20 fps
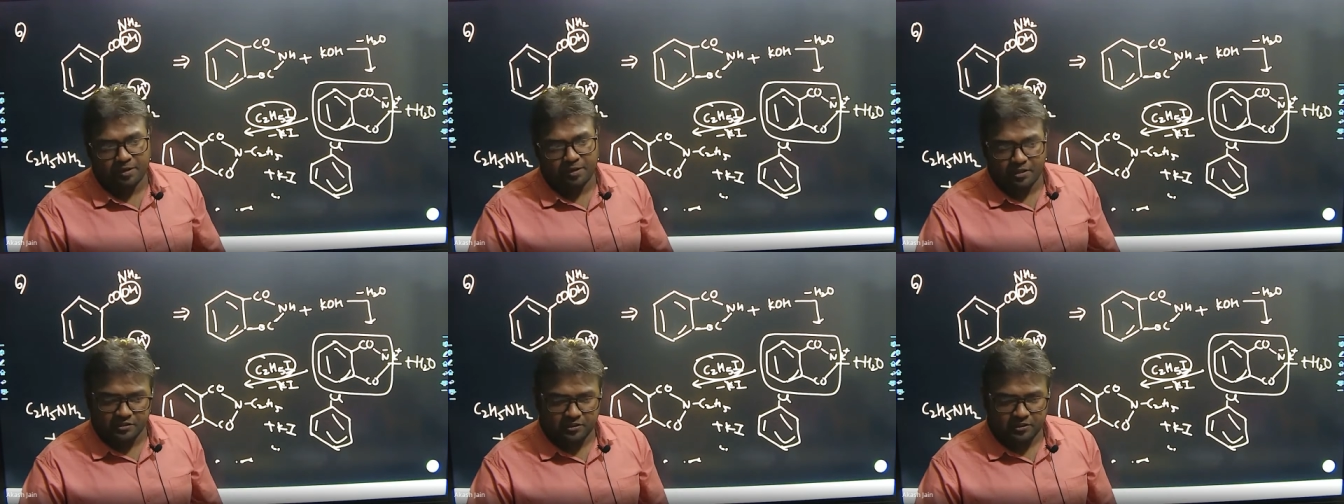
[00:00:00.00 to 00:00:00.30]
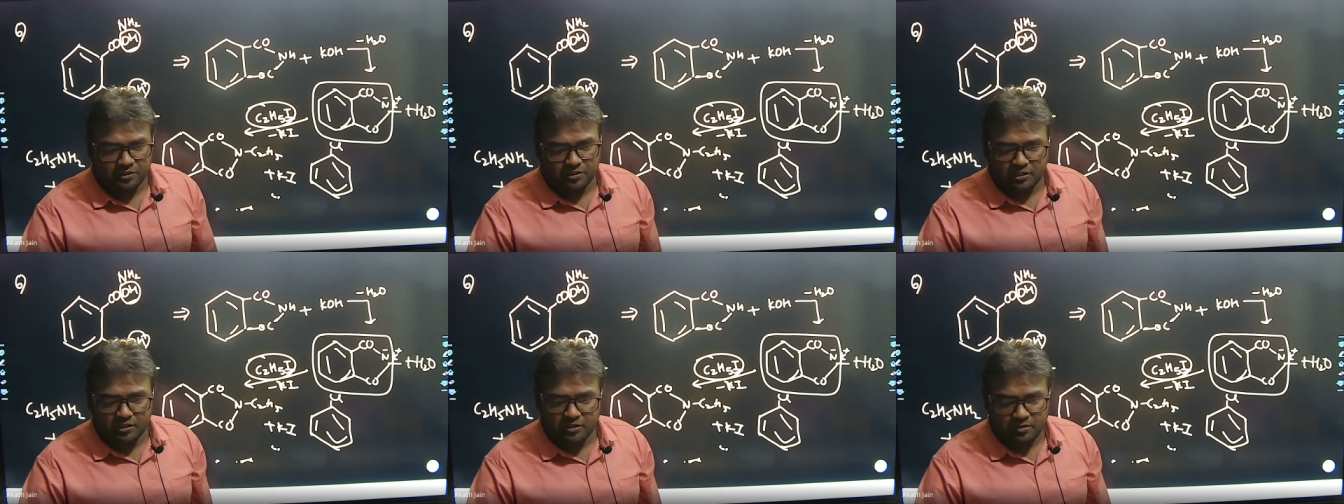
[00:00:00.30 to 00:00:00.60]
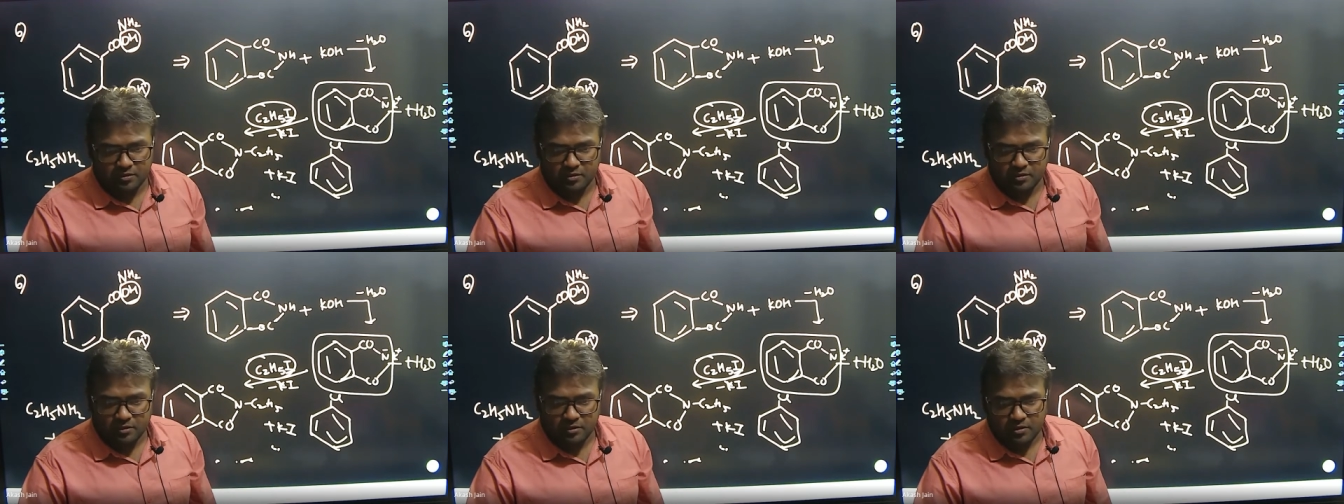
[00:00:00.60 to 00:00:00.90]

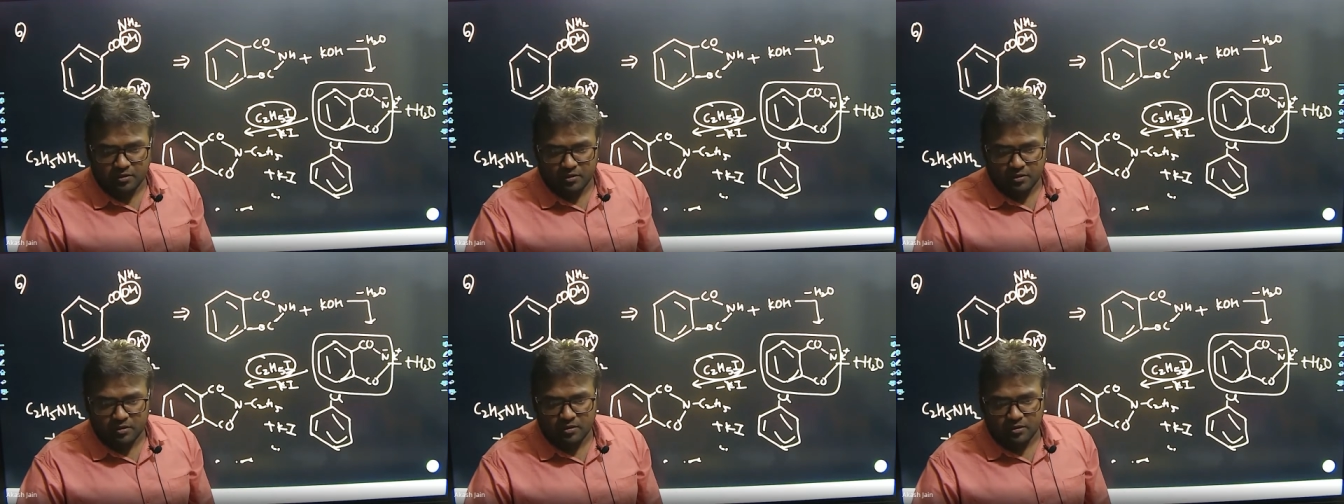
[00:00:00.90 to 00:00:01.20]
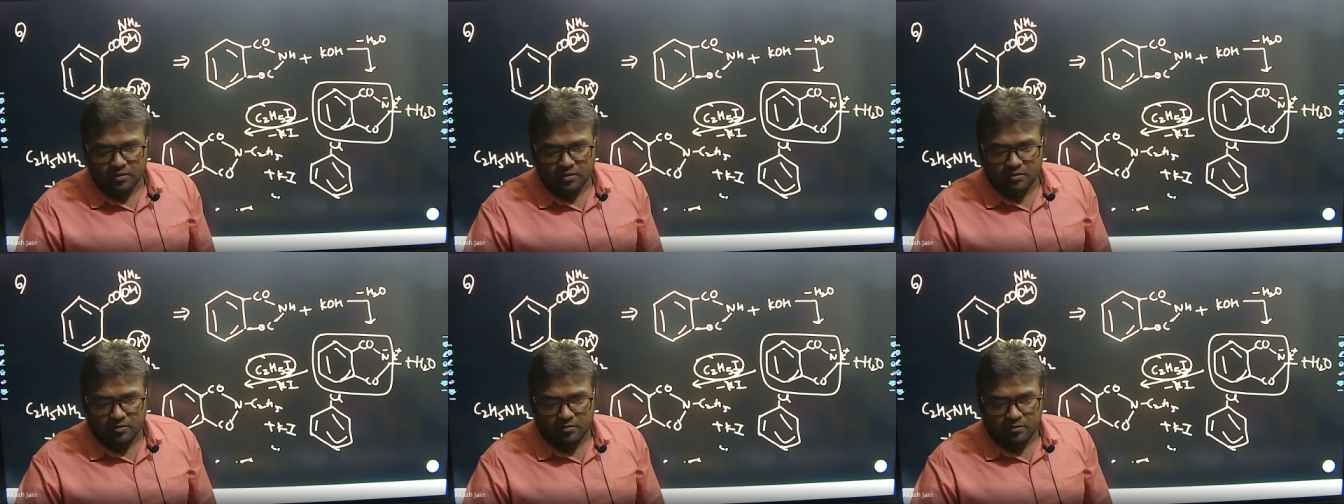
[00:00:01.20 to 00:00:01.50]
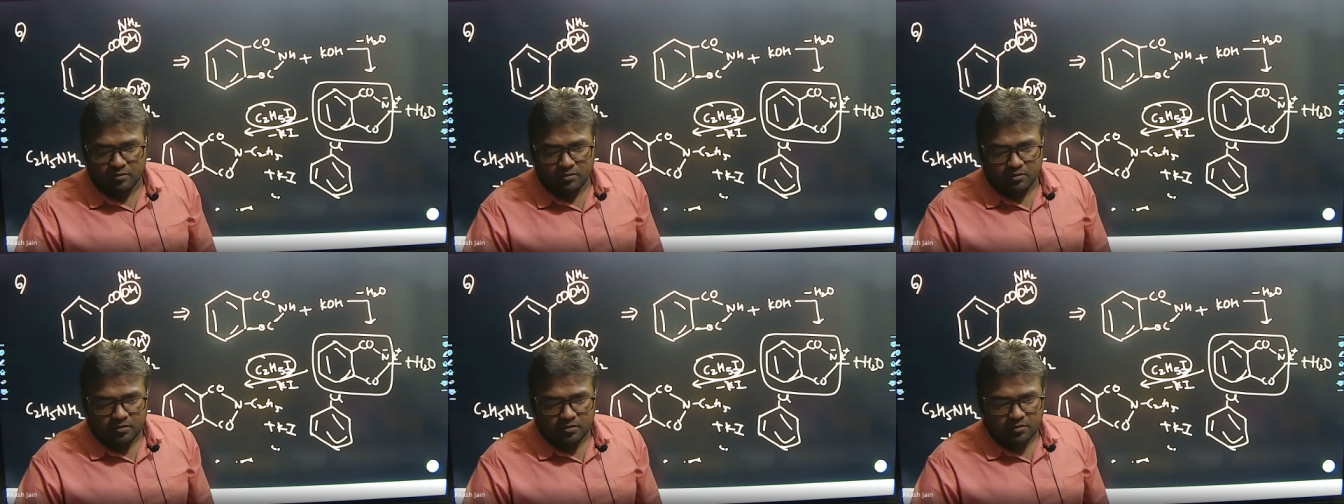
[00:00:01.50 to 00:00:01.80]

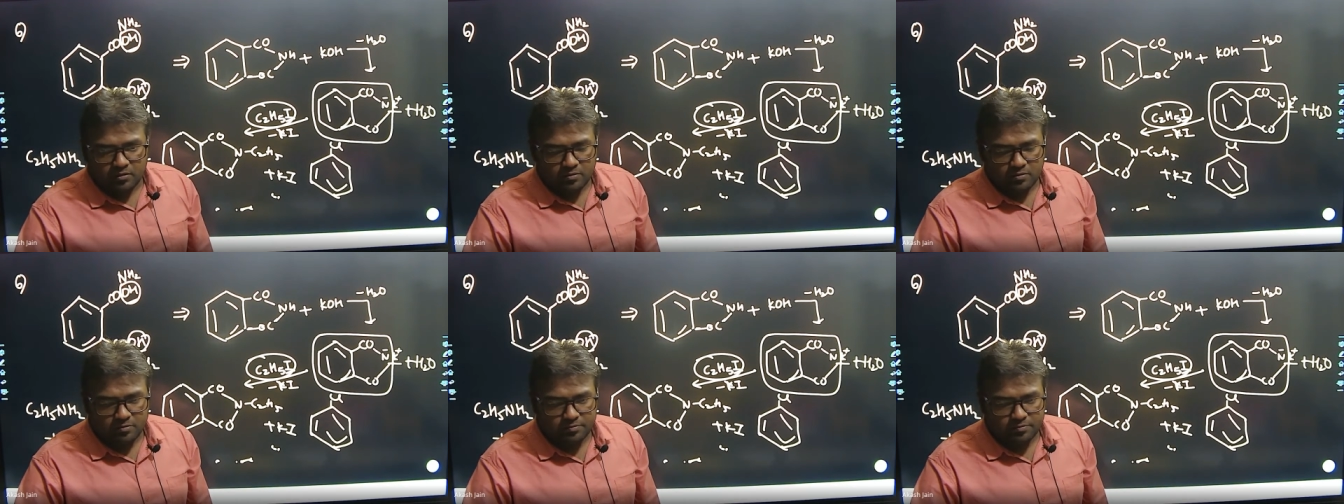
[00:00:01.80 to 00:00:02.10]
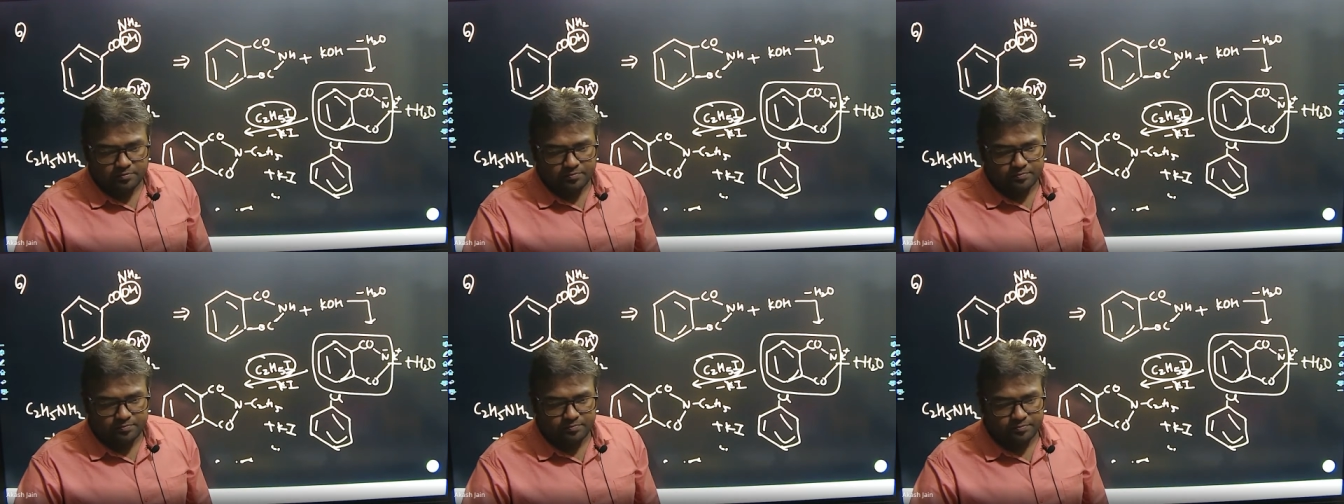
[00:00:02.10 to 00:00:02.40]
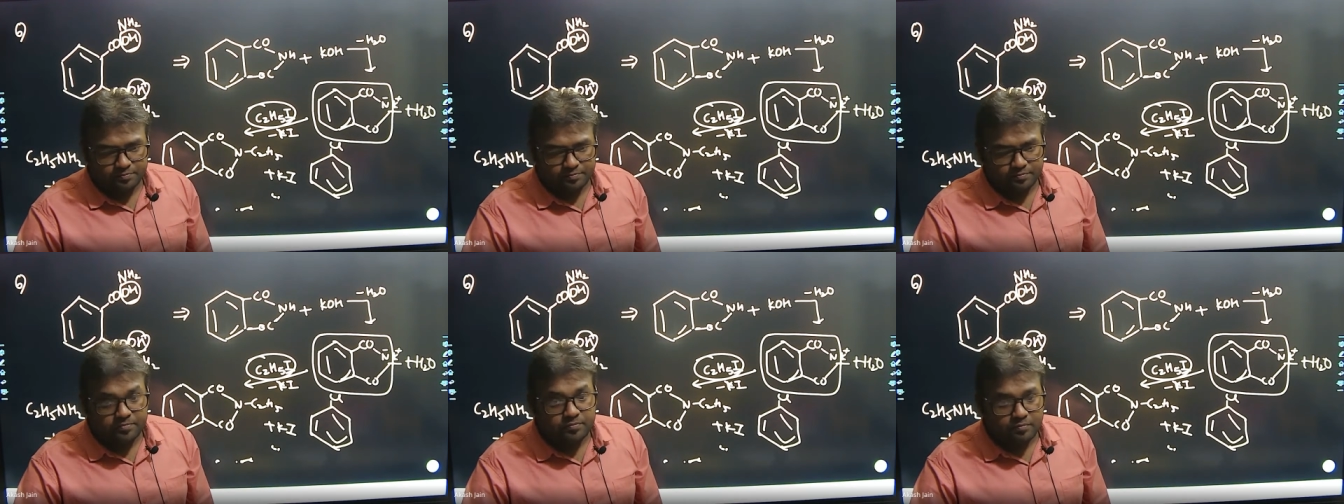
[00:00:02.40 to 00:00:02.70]
सकते
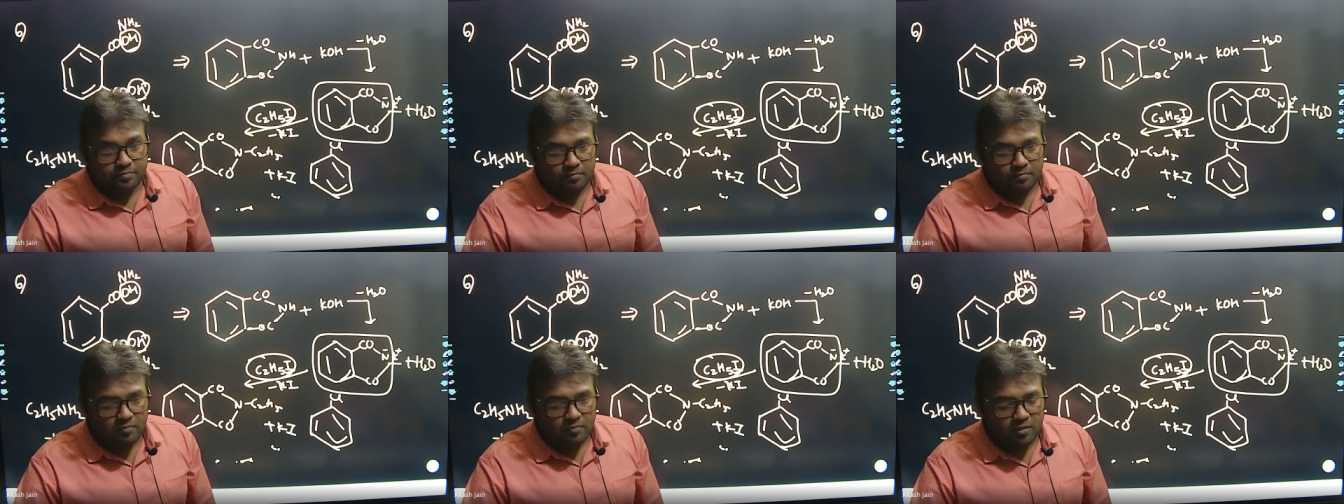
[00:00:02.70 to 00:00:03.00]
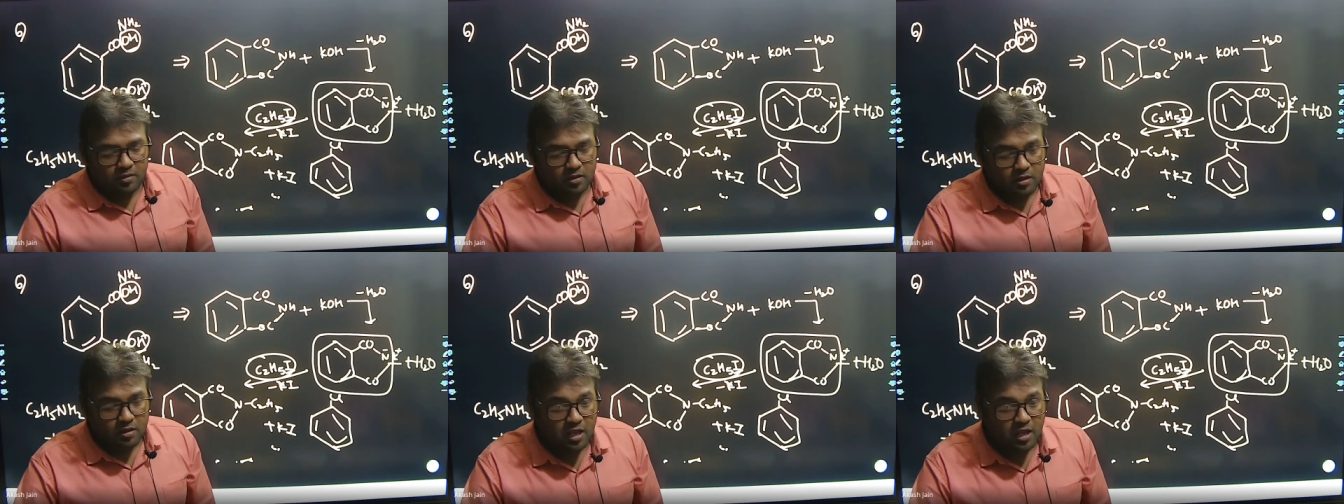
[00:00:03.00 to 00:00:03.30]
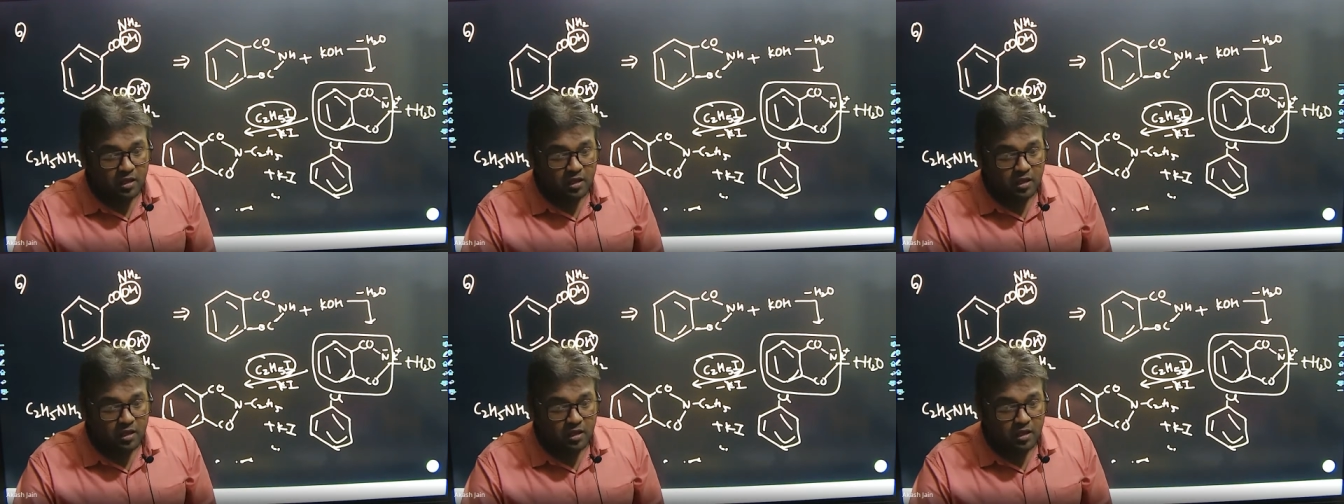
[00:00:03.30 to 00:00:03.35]
क्या